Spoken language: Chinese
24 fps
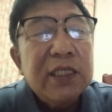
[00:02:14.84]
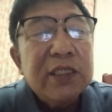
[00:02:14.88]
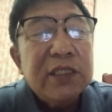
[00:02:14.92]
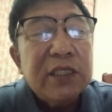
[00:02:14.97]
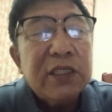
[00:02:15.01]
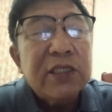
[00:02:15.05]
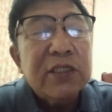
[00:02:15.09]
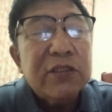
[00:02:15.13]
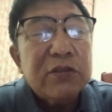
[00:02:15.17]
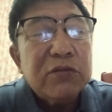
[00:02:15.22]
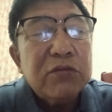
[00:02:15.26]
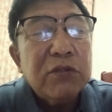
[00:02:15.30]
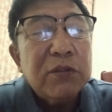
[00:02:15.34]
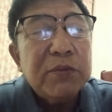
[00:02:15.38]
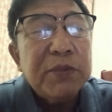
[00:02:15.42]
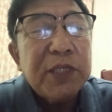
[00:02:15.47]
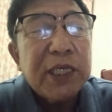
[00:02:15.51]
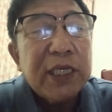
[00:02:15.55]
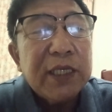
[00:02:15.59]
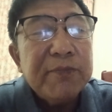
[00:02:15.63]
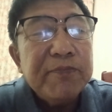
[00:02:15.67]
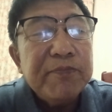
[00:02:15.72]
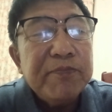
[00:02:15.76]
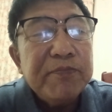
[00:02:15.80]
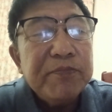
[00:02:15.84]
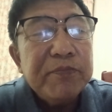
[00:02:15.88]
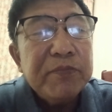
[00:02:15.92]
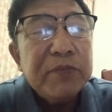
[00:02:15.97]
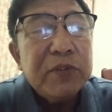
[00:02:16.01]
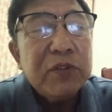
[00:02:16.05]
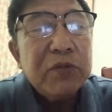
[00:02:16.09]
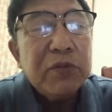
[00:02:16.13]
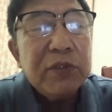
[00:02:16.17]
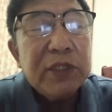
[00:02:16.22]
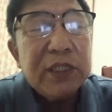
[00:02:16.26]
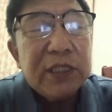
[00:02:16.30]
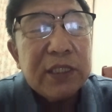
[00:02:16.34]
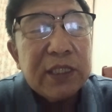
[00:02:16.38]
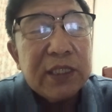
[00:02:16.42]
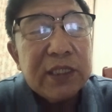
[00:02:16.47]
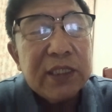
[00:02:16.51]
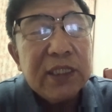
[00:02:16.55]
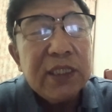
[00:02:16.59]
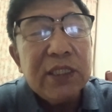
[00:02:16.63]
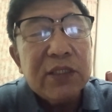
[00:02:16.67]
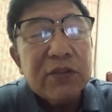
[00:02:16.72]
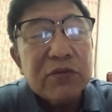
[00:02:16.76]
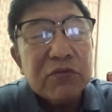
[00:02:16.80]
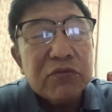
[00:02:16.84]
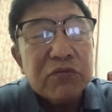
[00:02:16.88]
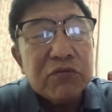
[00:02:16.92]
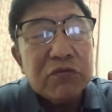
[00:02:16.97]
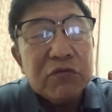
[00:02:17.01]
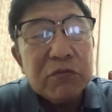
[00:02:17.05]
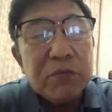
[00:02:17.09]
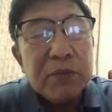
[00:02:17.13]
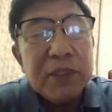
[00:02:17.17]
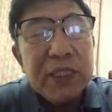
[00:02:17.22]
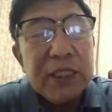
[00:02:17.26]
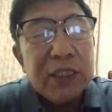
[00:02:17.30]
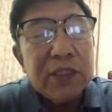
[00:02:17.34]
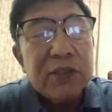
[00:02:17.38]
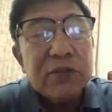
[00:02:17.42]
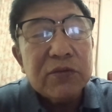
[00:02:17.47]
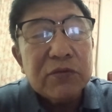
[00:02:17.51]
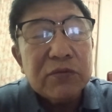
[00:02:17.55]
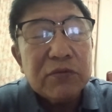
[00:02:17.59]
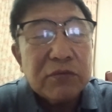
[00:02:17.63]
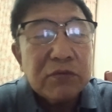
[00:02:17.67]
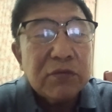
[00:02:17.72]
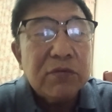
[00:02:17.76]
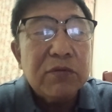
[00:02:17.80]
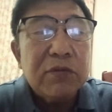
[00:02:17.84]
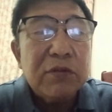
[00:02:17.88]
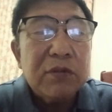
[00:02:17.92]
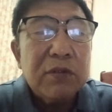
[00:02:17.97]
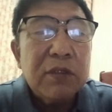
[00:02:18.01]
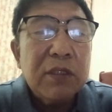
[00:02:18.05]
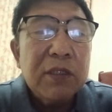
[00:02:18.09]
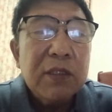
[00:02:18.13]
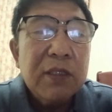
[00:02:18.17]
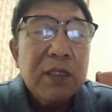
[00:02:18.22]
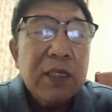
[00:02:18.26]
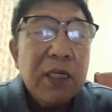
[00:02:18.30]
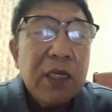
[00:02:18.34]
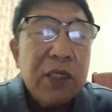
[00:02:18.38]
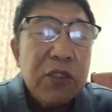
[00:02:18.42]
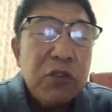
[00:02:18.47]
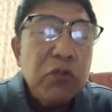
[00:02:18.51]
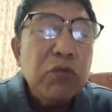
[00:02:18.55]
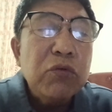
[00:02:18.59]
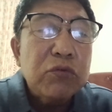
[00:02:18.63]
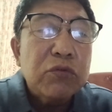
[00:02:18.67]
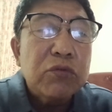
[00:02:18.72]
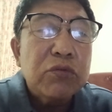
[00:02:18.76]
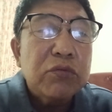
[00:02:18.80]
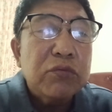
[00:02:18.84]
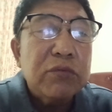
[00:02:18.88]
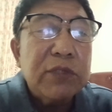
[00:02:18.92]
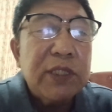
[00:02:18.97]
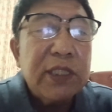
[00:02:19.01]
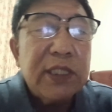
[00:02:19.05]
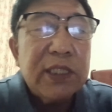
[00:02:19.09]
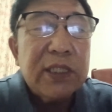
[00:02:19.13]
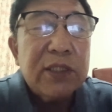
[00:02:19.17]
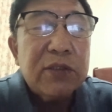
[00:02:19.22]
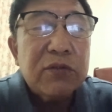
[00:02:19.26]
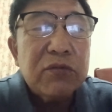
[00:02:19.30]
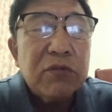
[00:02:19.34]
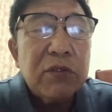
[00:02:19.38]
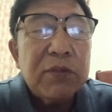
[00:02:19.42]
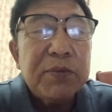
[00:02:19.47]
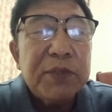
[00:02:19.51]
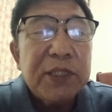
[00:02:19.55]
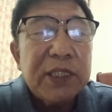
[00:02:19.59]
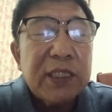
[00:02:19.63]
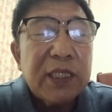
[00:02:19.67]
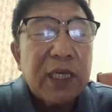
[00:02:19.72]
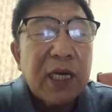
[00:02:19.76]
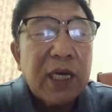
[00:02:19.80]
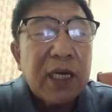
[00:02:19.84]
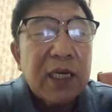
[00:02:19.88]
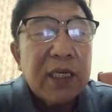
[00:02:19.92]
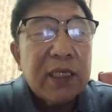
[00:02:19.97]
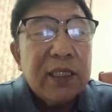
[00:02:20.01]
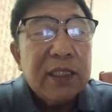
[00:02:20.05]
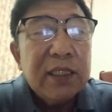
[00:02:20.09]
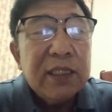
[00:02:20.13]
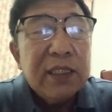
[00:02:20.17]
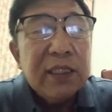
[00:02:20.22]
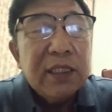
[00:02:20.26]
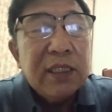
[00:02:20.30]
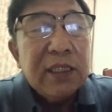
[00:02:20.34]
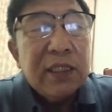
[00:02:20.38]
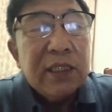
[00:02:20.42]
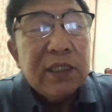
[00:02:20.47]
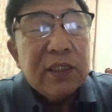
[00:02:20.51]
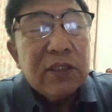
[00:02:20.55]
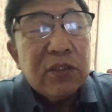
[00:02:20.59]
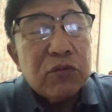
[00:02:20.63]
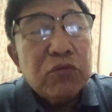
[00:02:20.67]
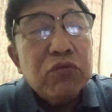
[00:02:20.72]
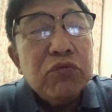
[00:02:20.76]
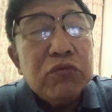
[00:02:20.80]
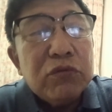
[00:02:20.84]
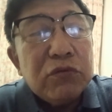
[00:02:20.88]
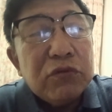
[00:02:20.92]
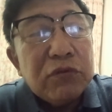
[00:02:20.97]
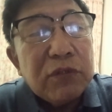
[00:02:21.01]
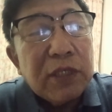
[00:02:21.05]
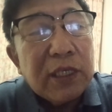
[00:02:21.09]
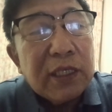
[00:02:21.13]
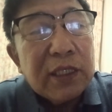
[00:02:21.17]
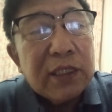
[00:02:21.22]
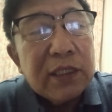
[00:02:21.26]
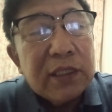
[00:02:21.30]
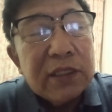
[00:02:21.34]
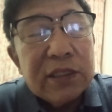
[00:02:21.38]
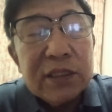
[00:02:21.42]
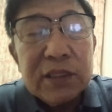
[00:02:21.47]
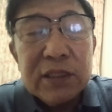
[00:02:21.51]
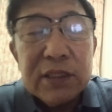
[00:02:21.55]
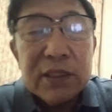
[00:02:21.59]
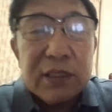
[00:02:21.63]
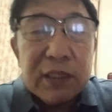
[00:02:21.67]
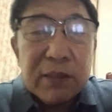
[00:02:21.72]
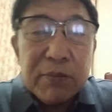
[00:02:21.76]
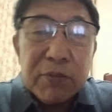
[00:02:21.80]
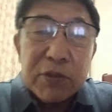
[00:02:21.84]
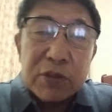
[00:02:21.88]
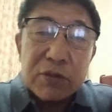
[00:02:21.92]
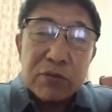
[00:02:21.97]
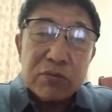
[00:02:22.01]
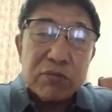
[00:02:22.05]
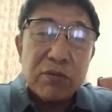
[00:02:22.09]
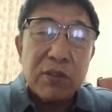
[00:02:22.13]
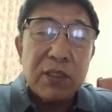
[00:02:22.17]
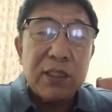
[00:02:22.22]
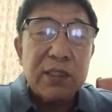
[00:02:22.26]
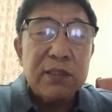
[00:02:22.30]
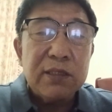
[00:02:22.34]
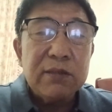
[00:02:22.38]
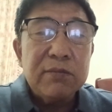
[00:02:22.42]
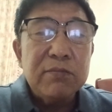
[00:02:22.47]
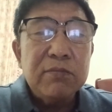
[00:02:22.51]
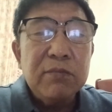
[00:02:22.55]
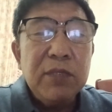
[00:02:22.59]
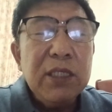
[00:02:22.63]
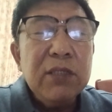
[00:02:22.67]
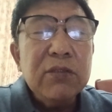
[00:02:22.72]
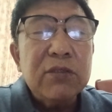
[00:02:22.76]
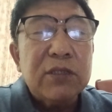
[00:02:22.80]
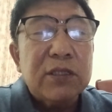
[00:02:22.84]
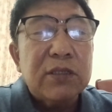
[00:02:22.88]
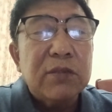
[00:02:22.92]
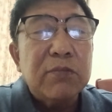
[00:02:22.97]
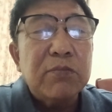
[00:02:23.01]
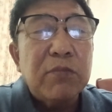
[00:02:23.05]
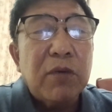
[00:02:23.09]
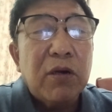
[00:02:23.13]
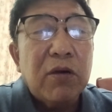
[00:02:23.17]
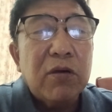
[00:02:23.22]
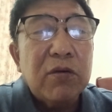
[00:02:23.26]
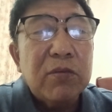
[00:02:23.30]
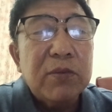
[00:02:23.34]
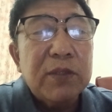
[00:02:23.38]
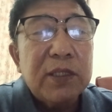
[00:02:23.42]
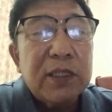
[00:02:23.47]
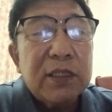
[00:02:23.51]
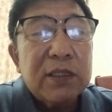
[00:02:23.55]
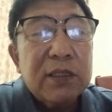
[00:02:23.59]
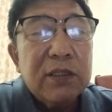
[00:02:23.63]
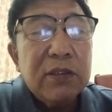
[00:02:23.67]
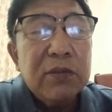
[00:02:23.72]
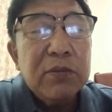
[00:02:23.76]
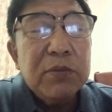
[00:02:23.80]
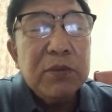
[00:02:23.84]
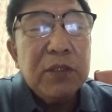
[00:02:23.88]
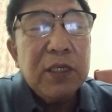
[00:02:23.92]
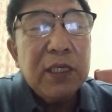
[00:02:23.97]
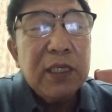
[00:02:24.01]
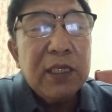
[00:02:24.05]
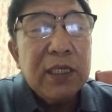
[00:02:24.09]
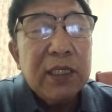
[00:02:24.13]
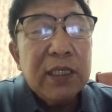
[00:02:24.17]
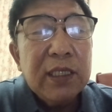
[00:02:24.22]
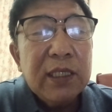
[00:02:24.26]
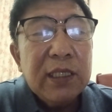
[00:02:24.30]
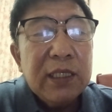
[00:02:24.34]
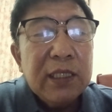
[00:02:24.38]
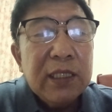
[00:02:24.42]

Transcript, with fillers: 相声作品，对那些低俗、媚俗、庸俗的作品呢，要杜绝。是这么说，没有什么毛病，对不对？